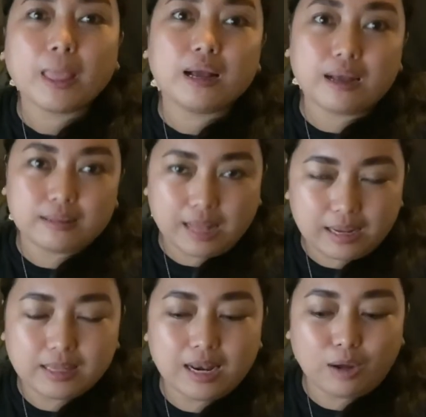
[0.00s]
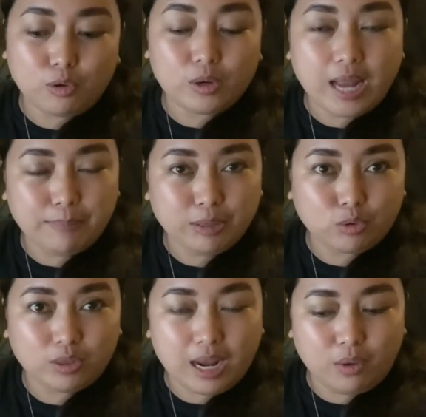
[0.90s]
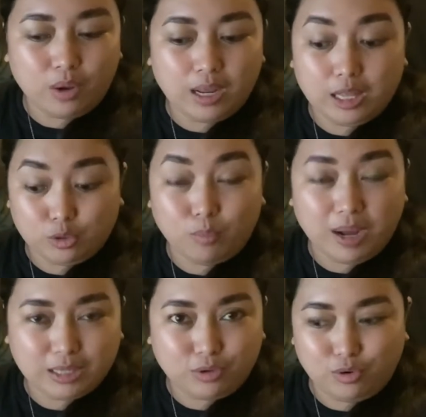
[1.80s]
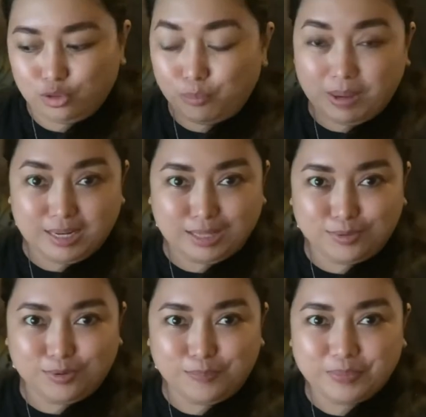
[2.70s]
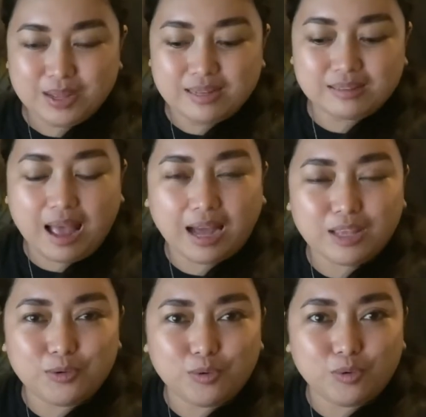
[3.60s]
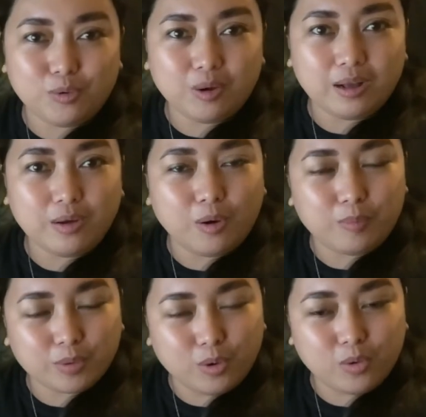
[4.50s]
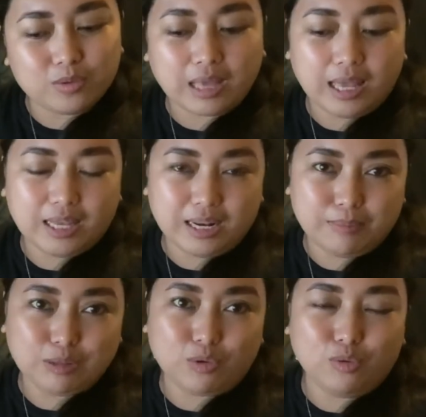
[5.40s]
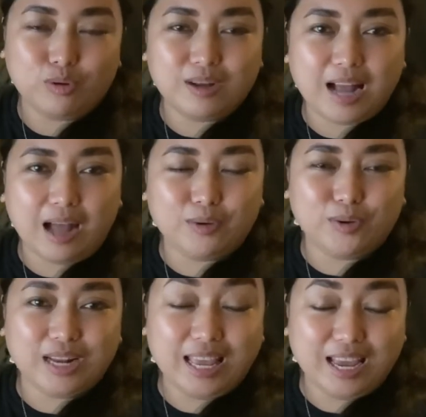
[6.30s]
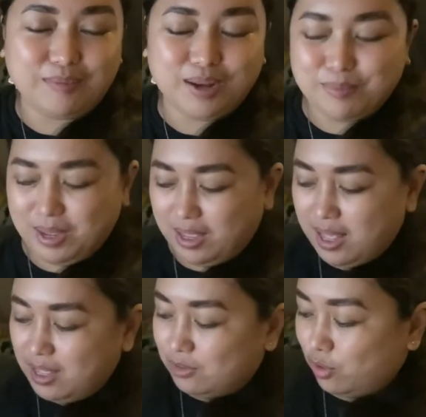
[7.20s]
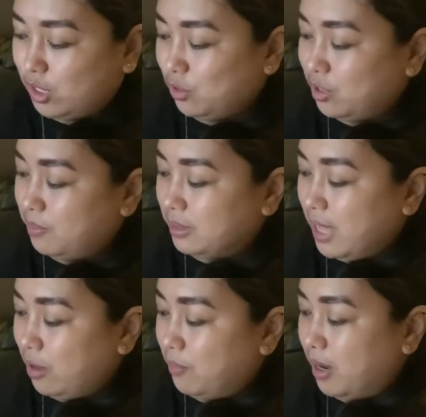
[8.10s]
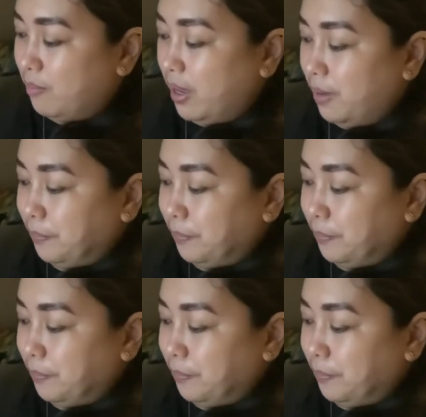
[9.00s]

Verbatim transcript: dala-dala ko namin tong dalawang itong mga to, itong bag na to. Sa akin yung GoPro, sa kanya naman tong Canon na mga be. So dito naman tayo mga be.